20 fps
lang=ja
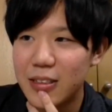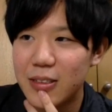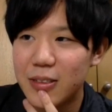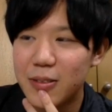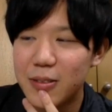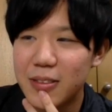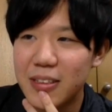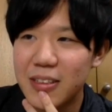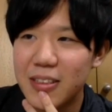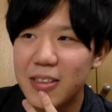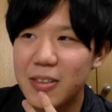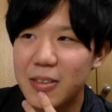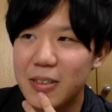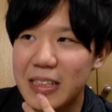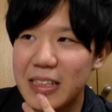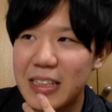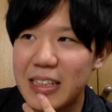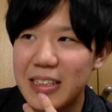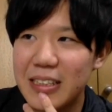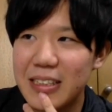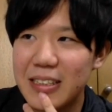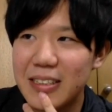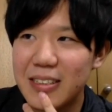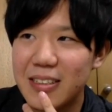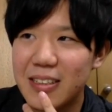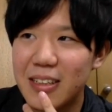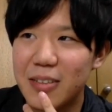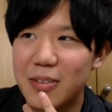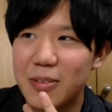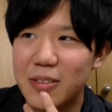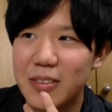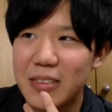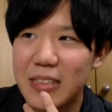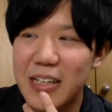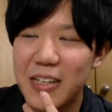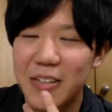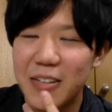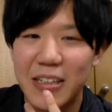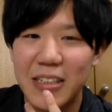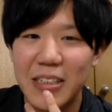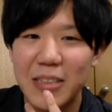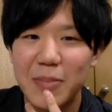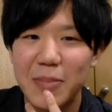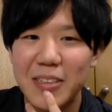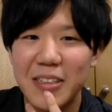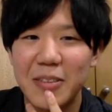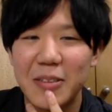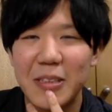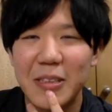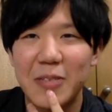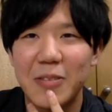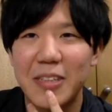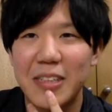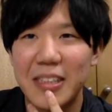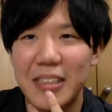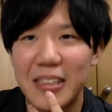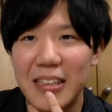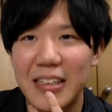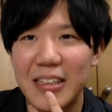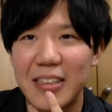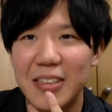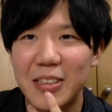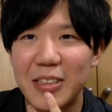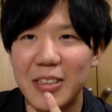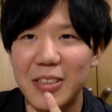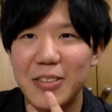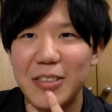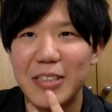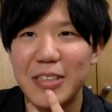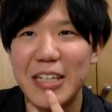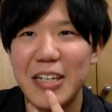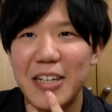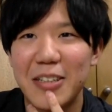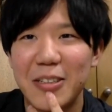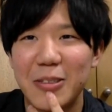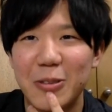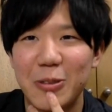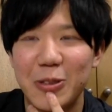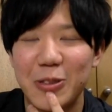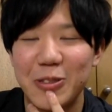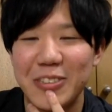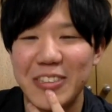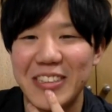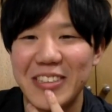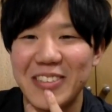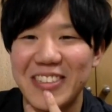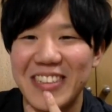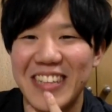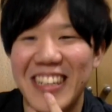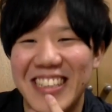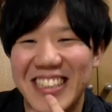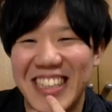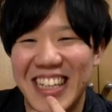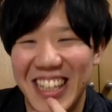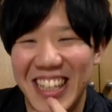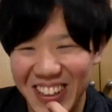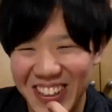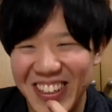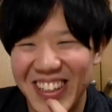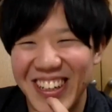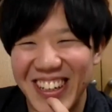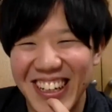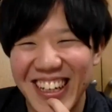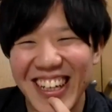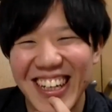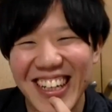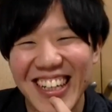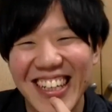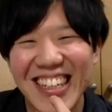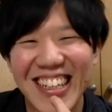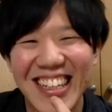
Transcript: そうなった時に、あの、2階を始めた時とかって時給250円とかなんですけど、う